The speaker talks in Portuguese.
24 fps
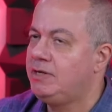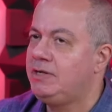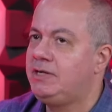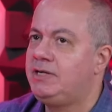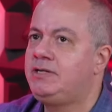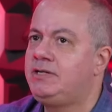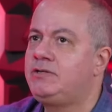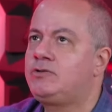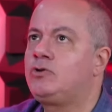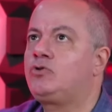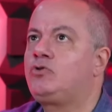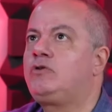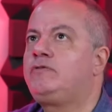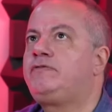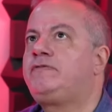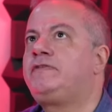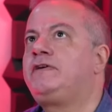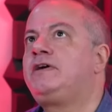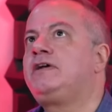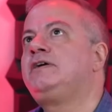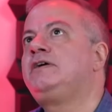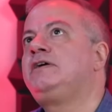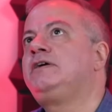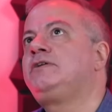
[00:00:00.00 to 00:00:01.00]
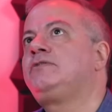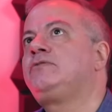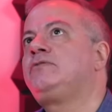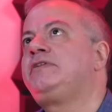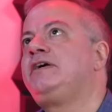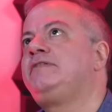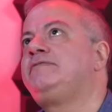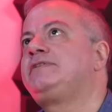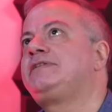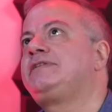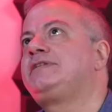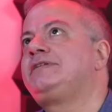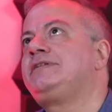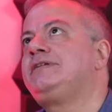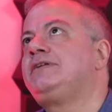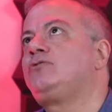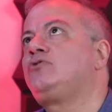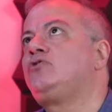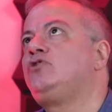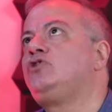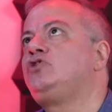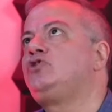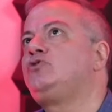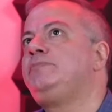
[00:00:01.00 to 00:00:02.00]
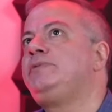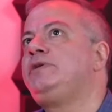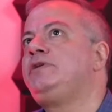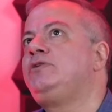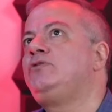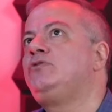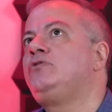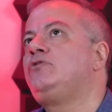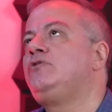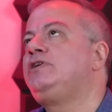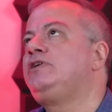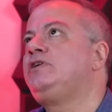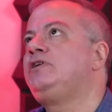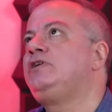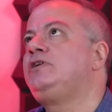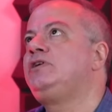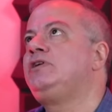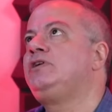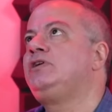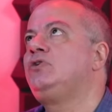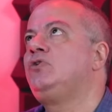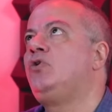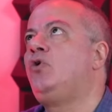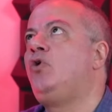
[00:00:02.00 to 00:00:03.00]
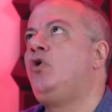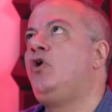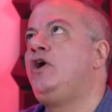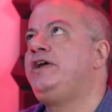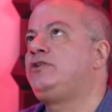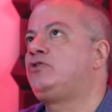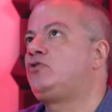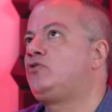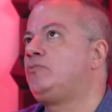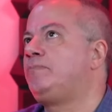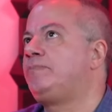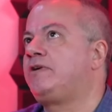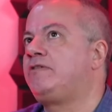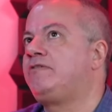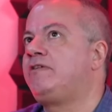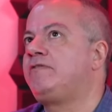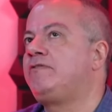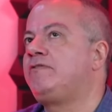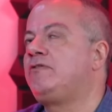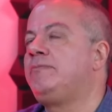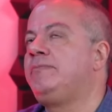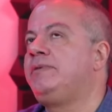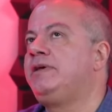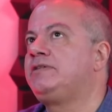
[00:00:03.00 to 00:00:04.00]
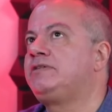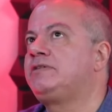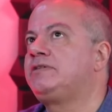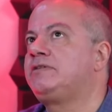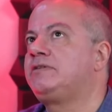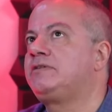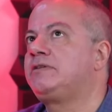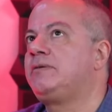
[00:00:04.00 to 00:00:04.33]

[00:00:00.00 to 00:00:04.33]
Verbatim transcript: Isso eu estou falando deve ser 2008, provavelmente.